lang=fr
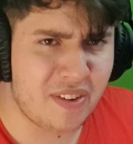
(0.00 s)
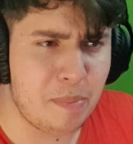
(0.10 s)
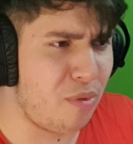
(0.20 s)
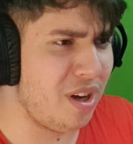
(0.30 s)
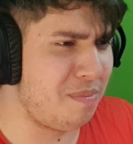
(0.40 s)
Mais en
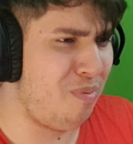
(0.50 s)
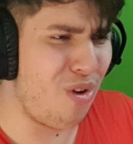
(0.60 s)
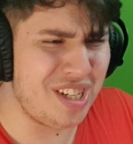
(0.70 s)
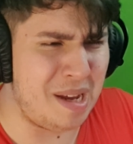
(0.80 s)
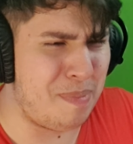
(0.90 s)
vrai, pourquoi,
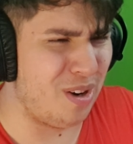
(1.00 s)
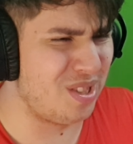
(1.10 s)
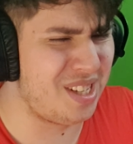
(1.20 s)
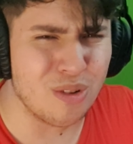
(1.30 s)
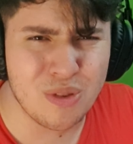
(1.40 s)
pourquoi j'ai pas
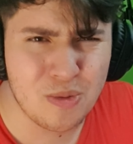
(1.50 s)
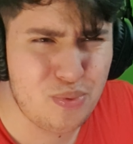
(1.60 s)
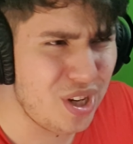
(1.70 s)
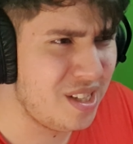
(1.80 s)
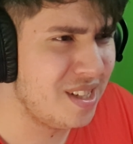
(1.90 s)
lancé en no
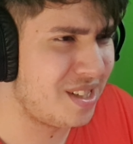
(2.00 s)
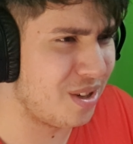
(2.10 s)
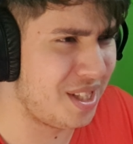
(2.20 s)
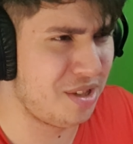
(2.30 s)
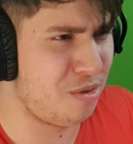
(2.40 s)
build
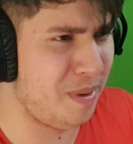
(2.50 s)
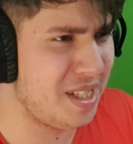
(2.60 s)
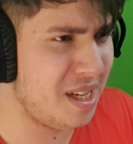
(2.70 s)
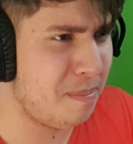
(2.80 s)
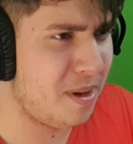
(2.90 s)
Ça aurait été super simple.